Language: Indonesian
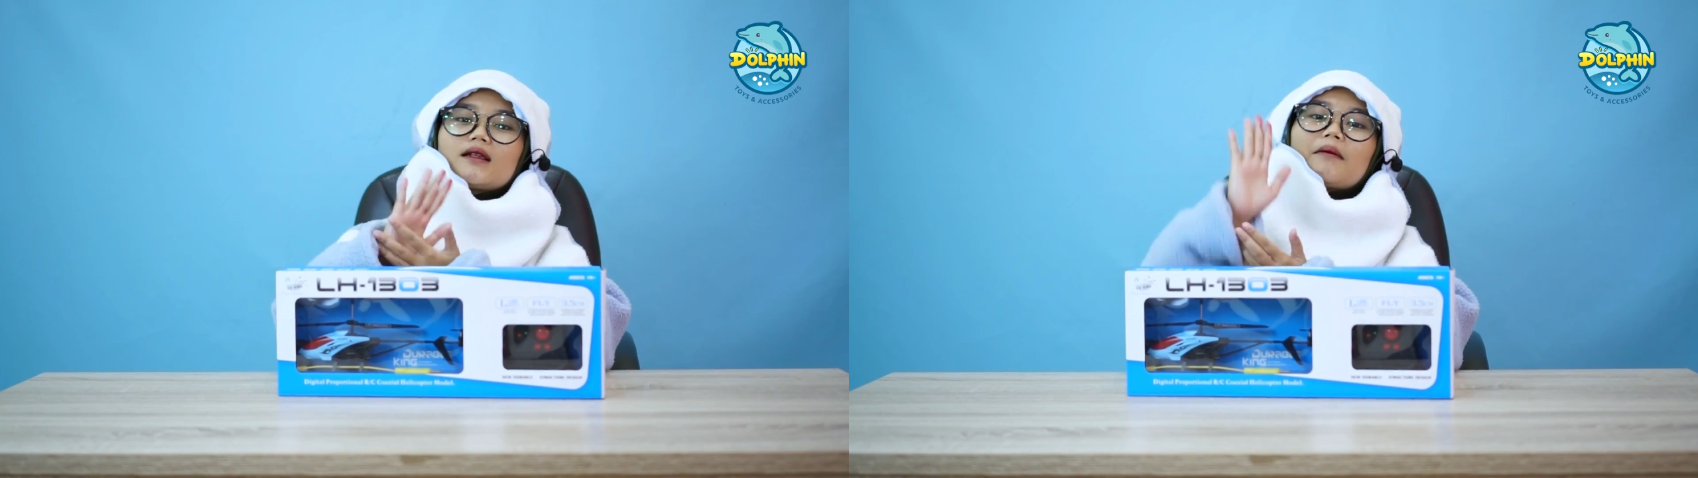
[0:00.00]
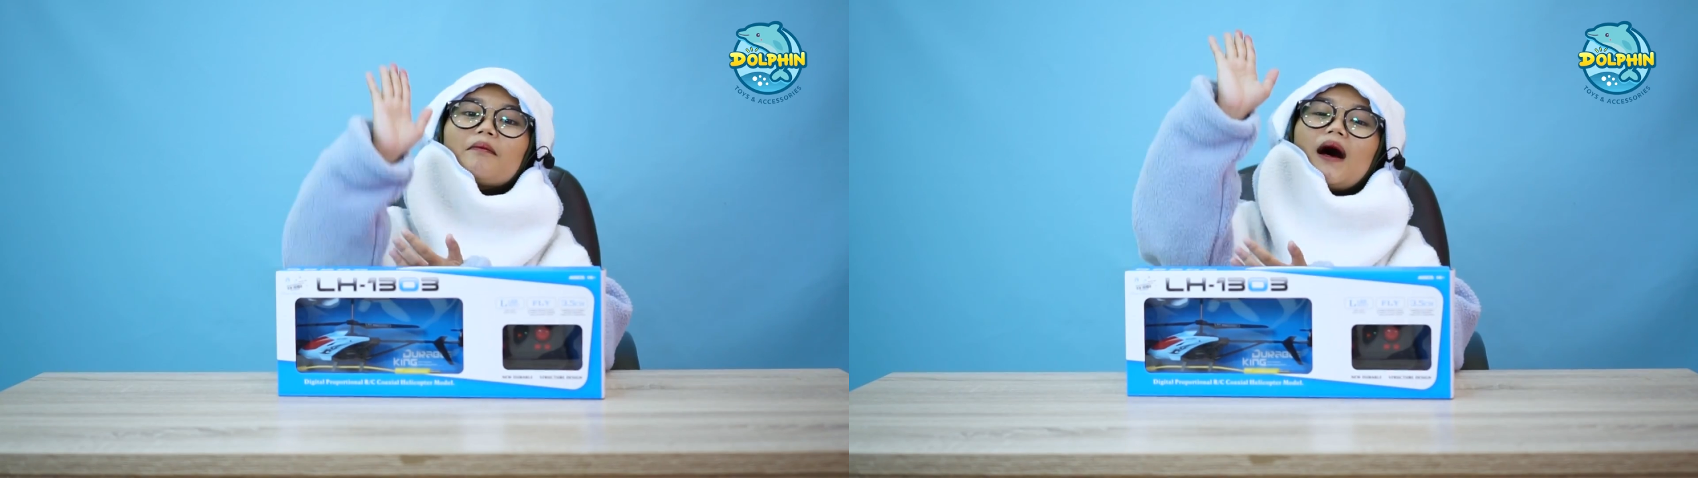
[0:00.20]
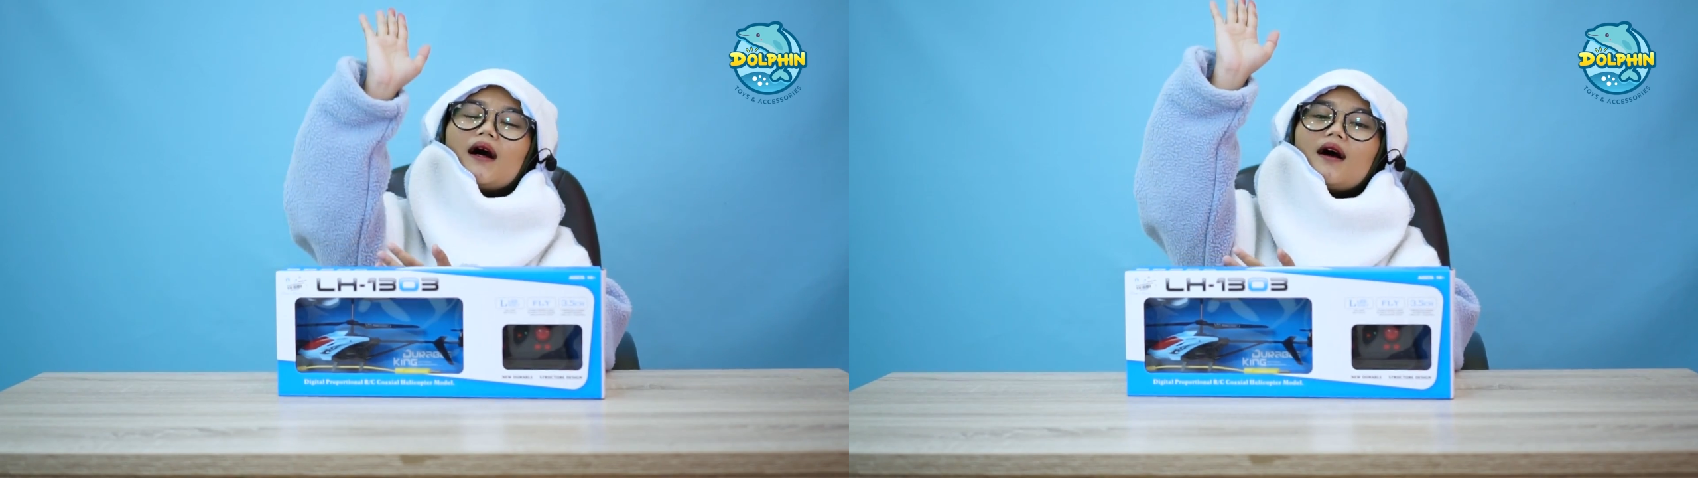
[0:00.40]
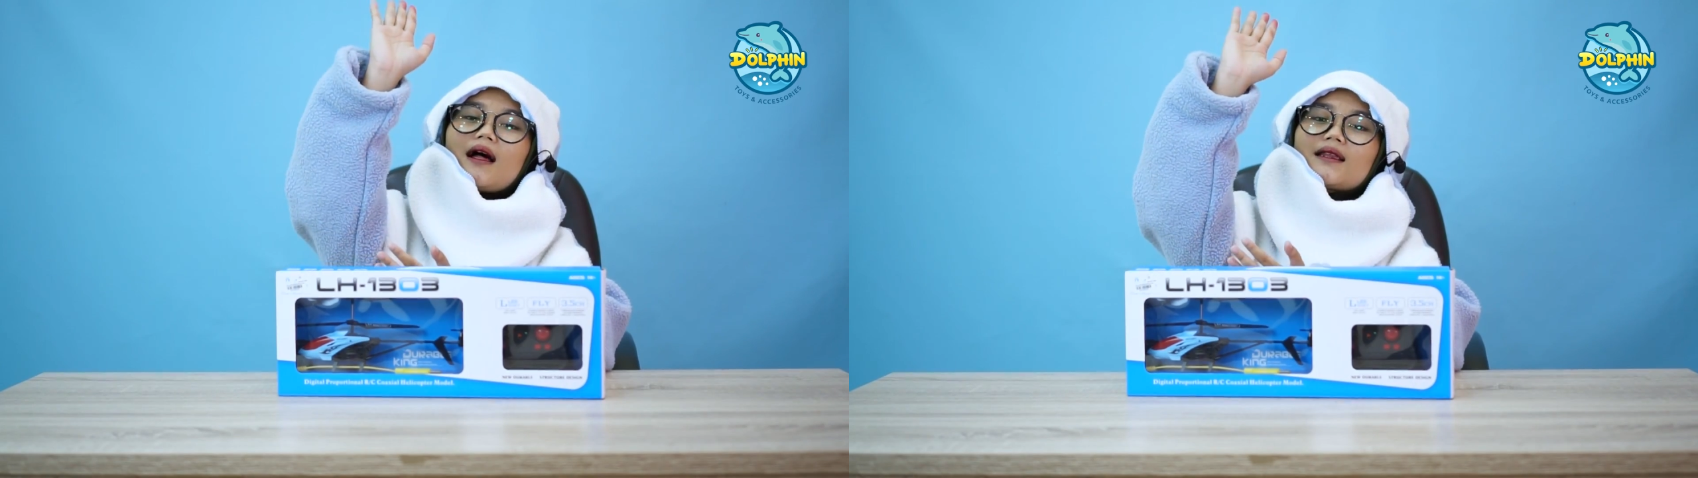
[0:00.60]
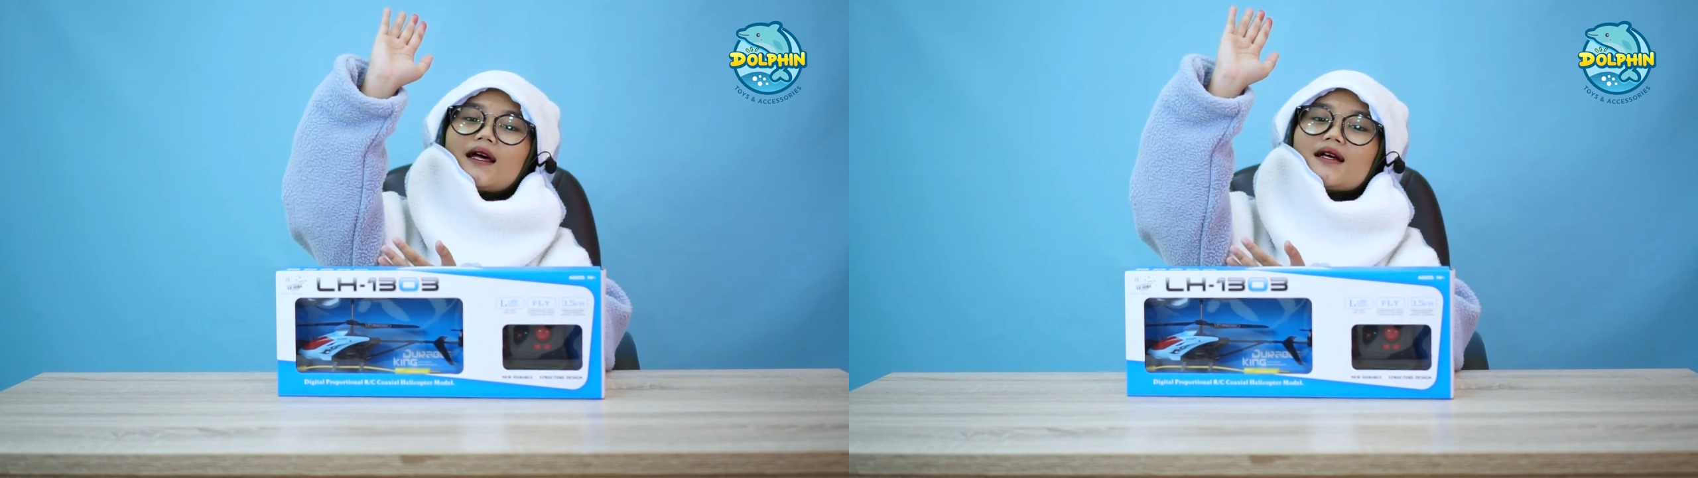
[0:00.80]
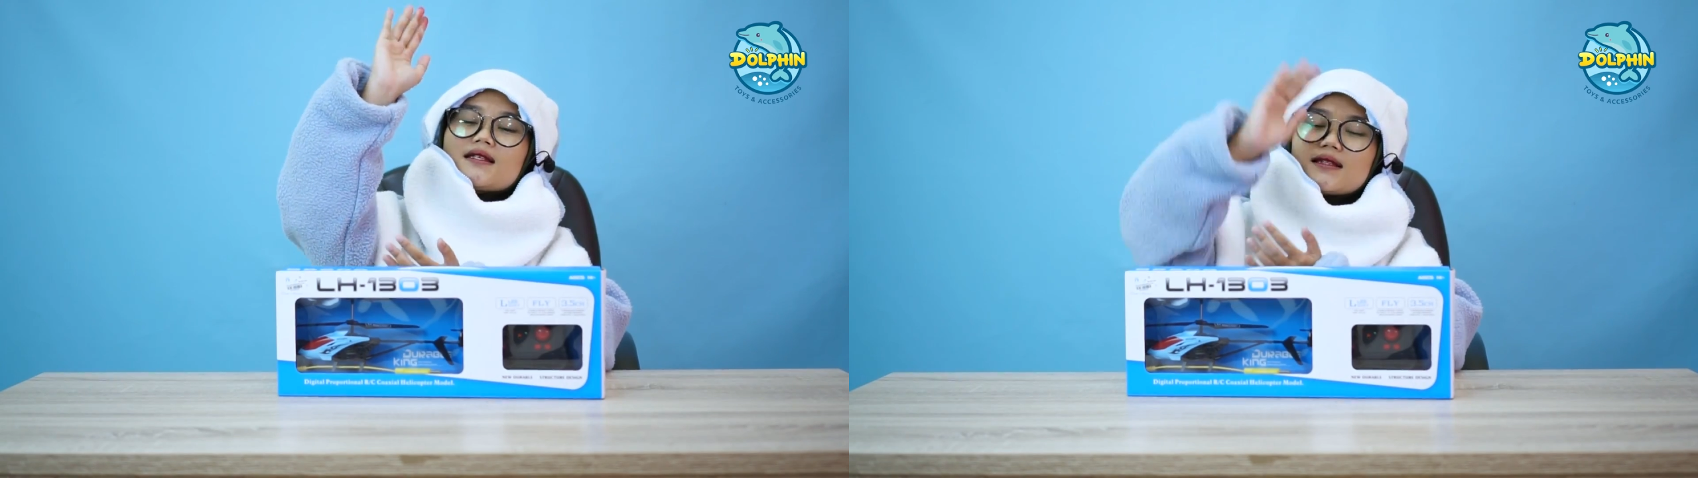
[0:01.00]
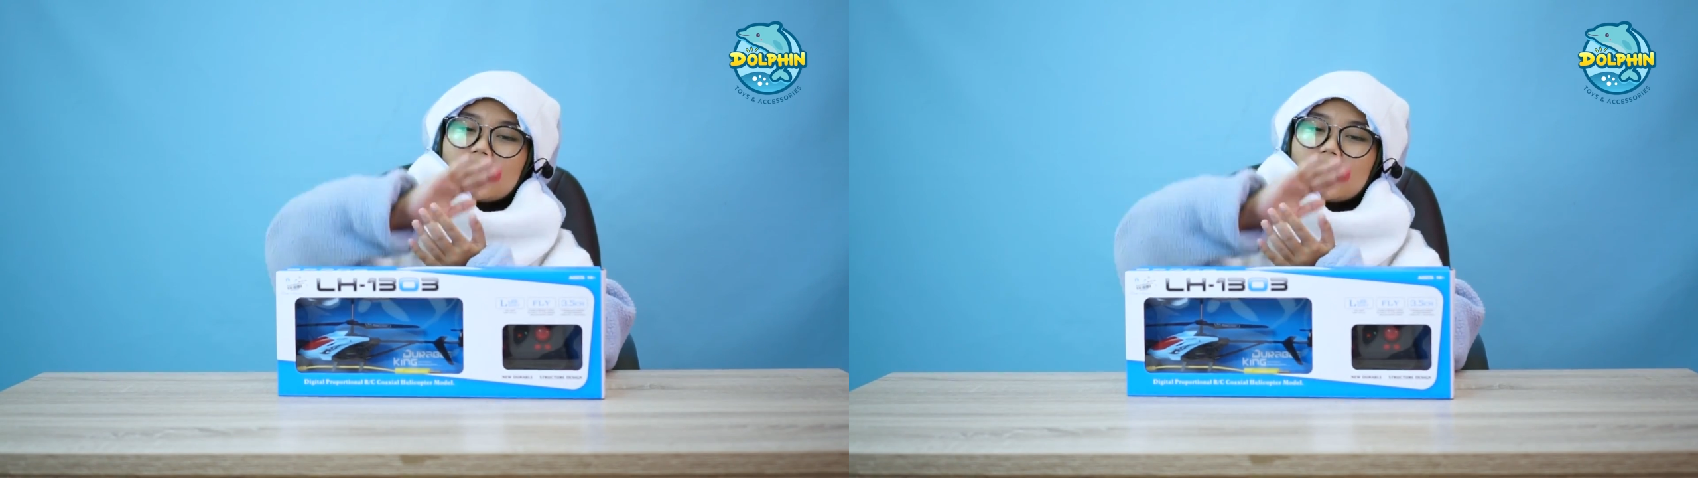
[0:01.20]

terbang ke atas